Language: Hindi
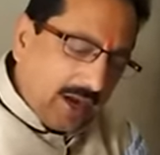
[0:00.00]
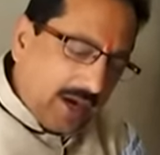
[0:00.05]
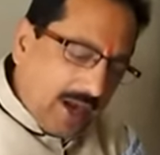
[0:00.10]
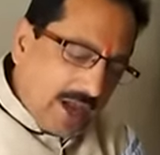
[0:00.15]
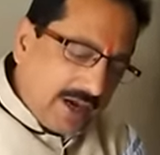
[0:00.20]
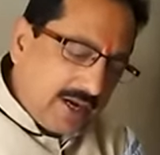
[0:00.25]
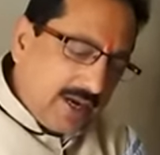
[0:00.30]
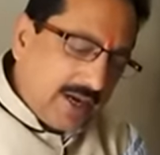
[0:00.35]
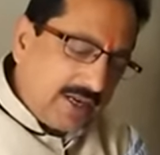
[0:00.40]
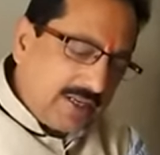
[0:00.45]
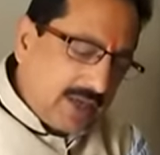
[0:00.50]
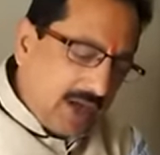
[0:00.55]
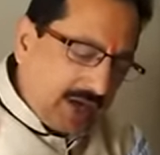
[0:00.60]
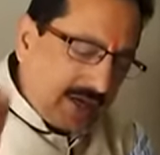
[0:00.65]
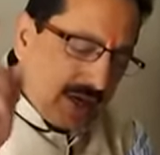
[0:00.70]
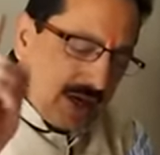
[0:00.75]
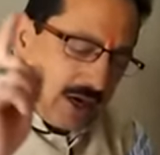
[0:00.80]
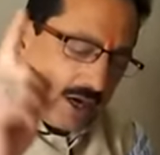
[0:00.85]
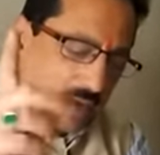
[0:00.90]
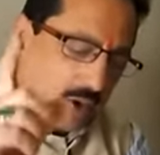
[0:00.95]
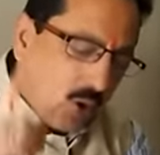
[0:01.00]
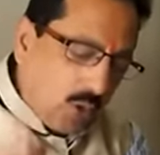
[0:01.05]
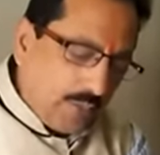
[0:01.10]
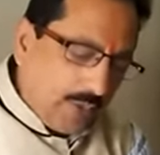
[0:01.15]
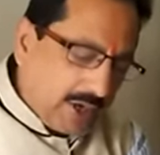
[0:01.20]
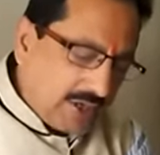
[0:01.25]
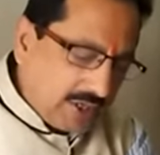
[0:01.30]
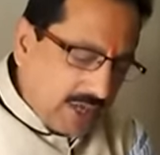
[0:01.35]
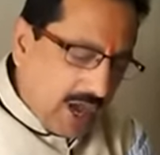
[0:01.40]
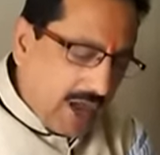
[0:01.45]
घर घर जाके करो
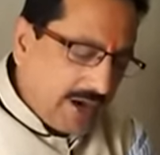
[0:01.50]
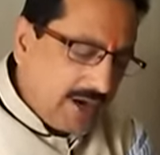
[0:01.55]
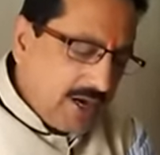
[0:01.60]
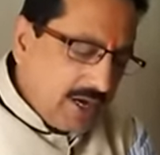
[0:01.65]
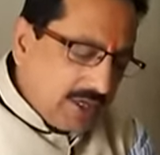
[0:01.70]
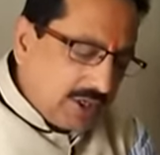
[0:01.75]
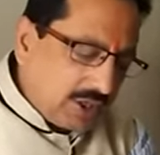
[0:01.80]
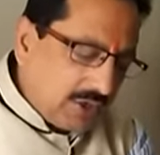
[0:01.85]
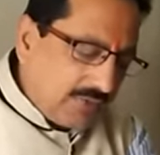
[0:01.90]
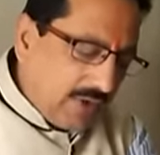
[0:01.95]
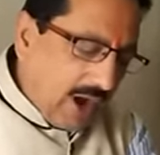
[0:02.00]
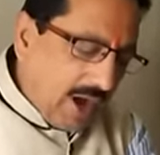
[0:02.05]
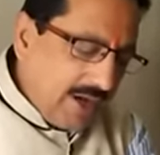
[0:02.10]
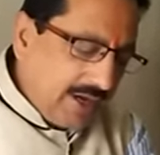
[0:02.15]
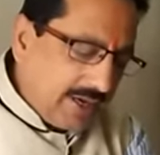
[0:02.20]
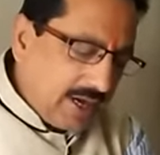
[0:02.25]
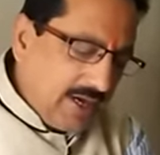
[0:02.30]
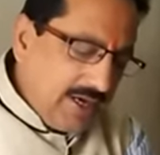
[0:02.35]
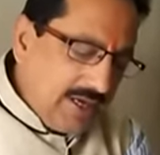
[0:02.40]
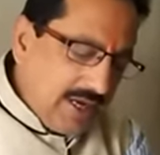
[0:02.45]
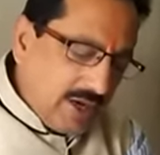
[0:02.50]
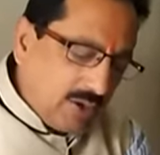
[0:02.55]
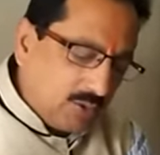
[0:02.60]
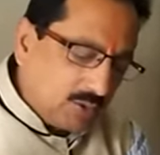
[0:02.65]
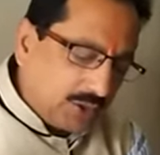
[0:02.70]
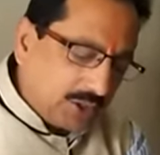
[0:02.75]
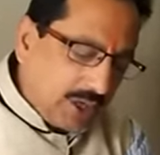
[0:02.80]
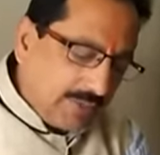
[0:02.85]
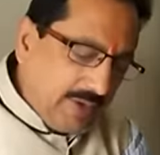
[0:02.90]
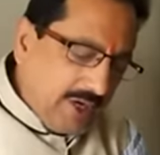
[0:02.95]
प्रचार सफाई के लिए
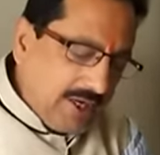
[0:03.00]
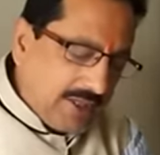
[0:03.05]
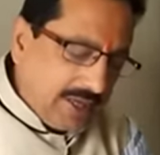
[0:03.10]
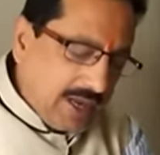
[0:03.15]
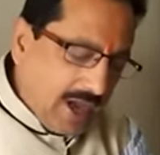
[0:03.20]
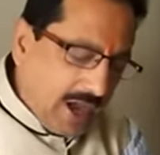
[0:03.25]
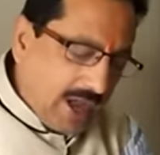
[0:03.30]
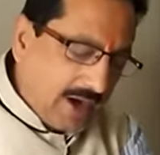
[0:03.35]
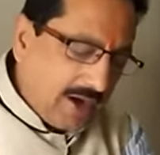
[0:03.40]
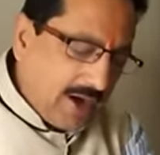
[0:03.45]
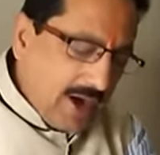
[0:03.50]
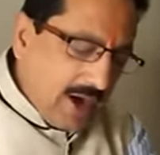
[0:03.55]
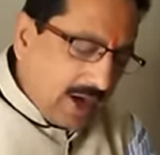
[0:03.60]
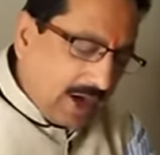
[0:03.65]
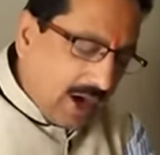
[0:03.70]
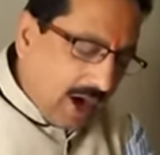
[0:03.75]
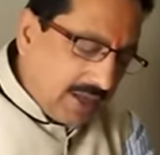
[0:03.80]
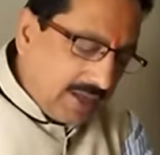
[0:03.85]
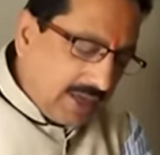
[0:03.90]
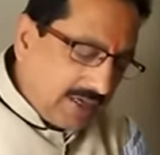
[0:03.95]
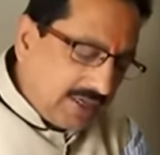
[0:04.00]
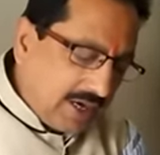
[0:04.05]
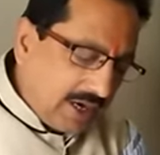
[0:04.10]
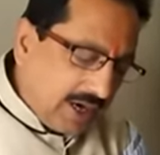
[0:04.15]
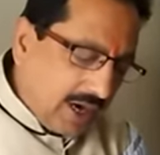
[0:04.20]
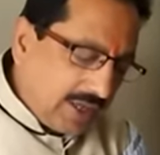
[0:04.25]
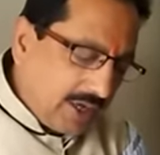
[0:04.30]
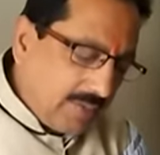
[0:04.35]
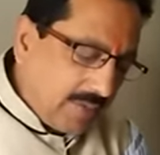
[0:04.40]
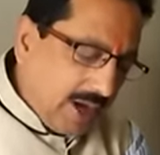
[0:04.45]
हूँ सभी तैयार कांधे से
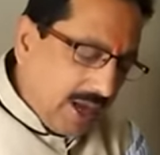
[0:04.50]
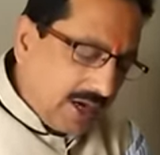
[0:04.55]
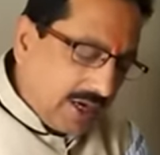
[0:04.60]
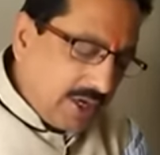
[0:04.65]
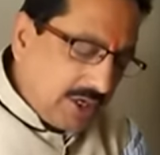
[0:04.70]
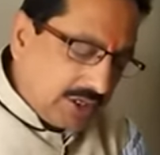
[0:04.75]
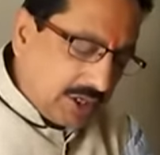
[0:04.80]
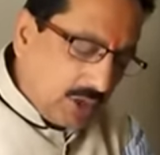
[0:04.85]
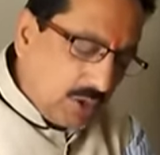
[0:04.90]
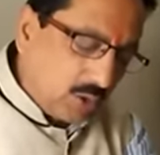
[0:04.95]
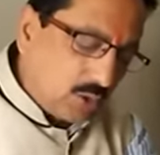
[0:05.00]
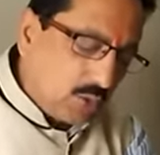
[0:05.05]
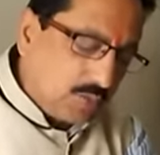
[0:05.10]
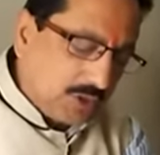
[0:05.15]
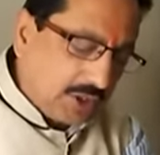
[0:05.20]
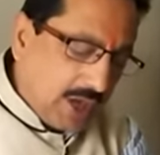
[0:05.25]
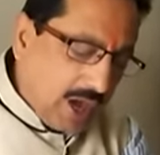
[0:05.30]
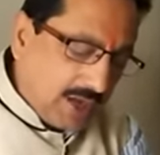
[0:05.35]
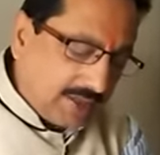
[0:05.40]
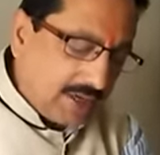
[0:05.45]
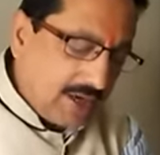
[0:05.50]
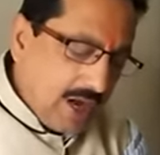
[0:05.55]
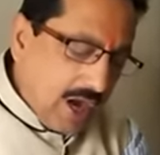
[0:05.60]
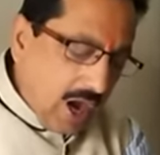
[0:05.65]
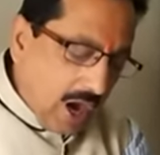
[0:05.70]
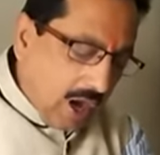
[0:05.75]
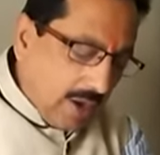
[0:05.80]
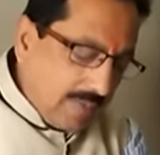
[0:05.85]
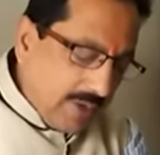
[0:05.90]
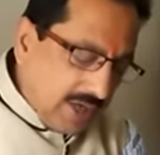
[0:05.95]
कांधे मिला के चलो तुम साथ
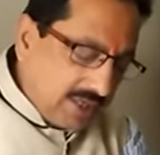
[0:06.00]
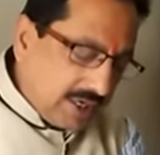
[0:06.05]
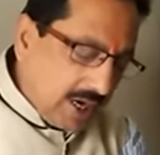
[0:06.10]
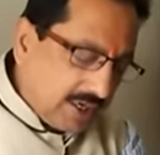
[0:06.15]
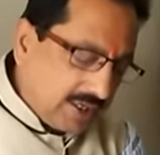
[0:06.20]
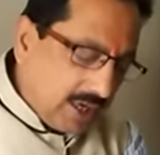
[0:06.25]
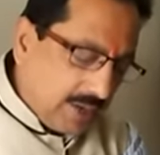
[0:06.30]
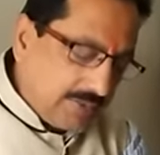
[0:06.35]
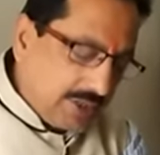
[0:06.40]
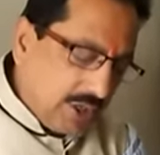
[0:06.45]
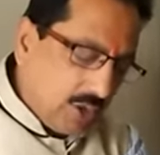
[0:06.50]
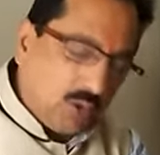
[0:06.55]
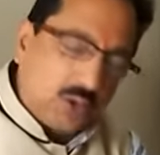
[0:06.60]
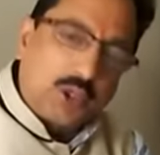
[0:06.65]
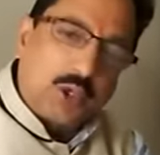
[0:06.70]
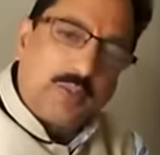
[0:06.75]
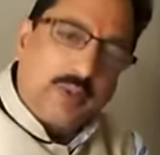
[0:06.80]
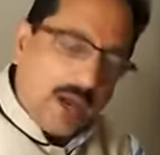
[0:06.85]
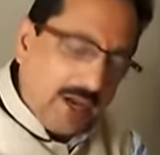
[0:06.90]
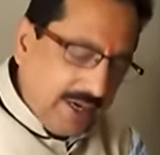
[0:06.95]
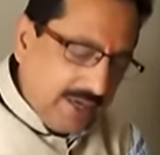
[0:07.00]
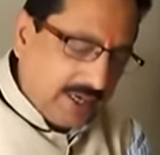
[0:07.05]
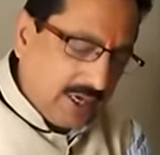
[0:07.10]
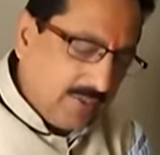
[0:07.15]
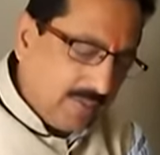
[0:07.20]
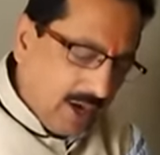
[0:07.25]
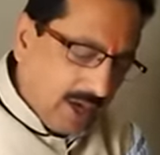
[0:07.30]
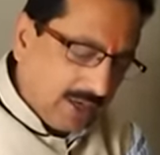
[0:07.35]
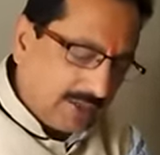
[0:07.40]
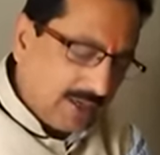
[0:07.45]
हमेशा सबसे हो सफाई
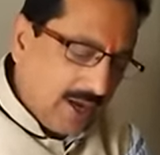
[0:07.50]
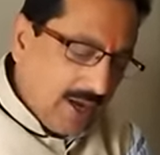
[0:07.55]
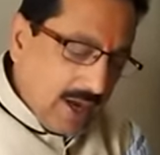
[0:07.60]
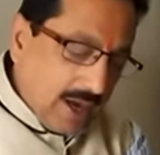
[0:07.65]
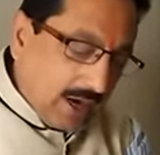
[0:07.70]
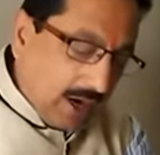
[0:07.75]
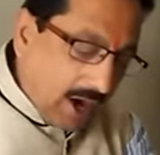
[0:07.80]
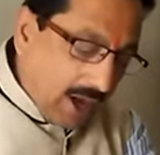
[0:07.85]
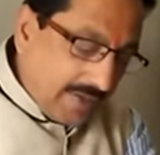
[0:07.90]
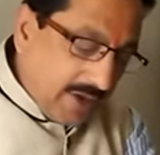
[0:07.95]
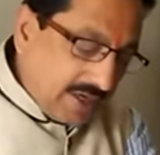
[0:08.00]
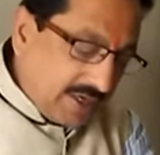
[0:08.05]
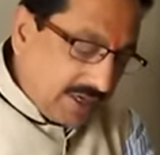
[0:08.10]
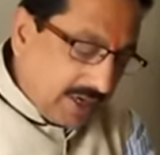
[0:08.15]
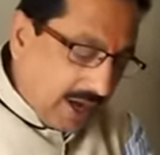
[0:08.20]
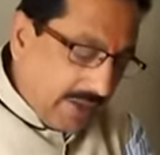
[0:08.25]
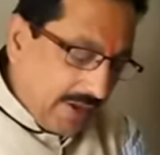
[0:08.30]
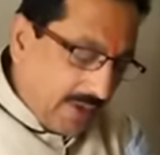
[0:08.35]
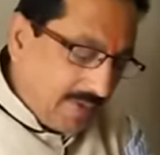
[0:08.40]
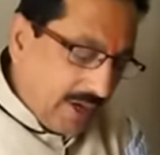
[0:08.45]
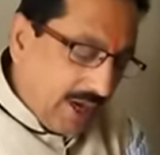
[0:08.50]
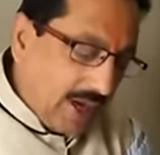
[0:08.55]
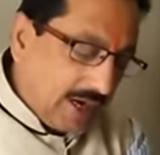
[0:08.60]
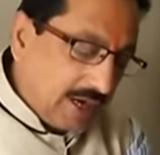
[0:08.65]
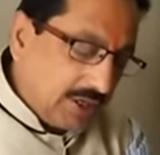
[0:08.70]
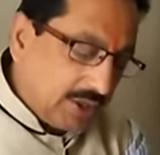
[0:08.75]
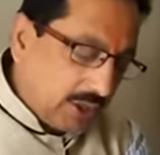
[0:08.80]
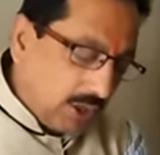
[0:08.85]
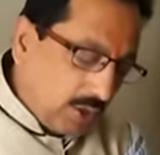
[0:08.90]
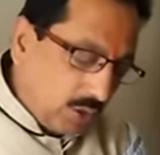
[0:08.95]
की बात कांधा से कांधा मिला
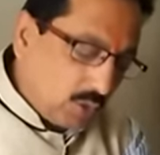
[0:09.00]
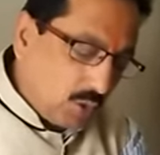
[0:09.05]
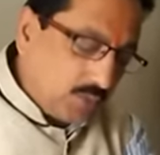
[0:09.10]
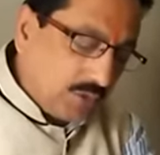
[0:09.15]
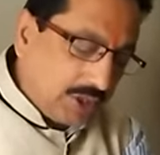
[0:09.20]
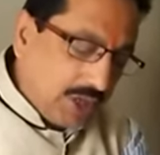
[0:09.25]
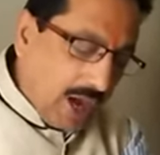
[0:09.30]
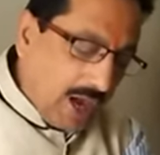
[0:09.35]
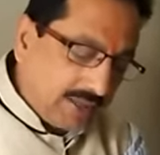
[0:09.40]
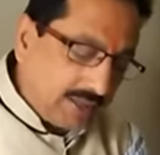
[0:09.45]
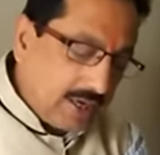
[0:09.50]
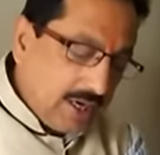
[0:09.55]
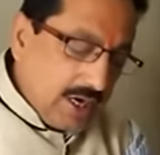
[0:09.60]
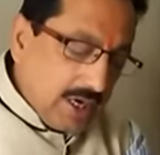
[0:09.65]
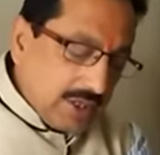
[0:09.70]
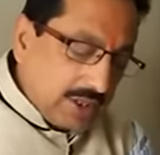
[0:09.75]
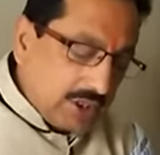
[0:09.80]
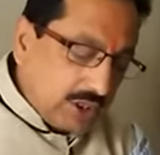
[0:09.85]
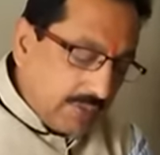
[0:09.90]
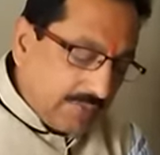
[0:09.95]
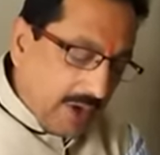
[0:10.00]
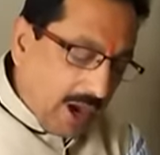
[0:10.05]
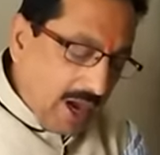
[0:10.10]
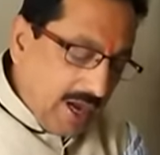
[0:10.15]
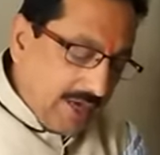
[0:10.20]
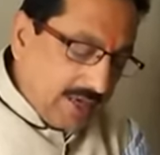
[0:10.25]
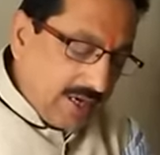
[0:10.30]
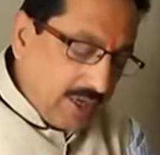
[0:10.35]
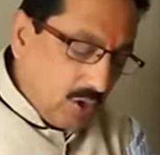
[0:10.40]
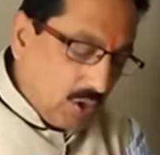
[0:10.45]
के चलो तुम साथ
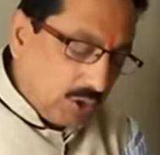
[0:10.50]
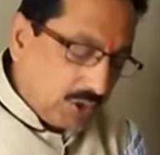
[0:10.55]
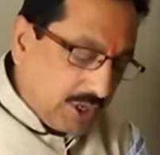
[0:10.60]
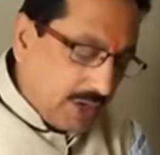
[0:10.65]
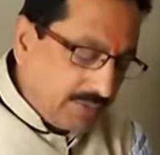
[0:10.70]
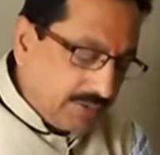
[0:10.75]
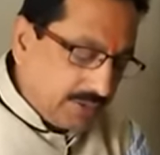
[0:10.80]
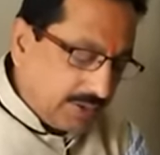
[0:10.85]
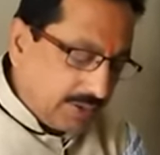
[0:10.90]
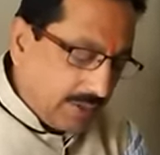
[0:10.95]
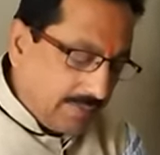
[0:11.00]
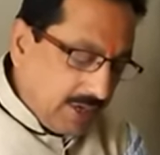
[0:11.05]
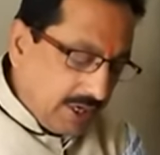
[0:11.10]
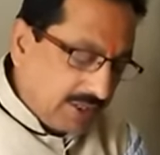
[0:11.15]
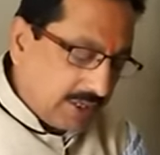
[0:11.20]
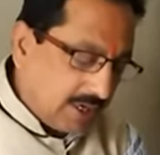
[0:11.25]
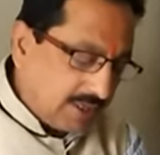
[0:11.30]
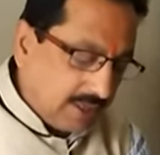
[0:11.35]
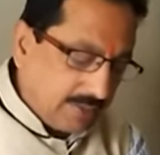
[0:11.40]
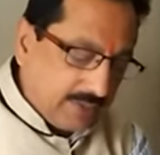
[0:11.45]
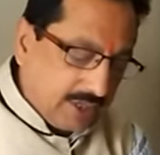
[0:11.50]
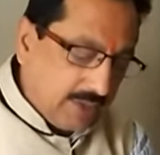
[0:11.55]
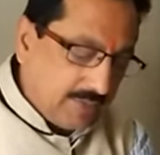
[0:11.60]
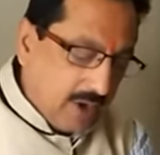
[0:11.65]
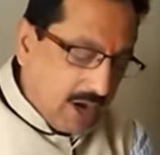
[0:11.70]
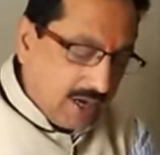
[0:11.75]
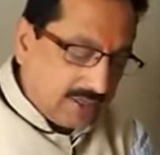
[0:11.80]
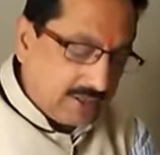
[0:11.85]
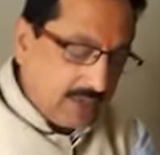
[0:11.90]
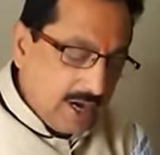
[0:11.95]
सफाई की हो सब हमेशा सबसे
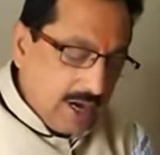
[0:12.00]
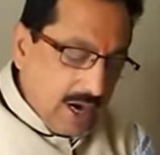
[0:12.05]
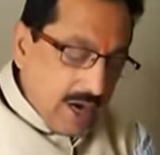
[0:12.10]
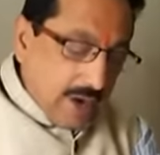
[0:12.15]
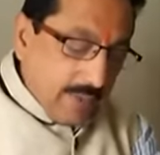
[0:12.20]
बात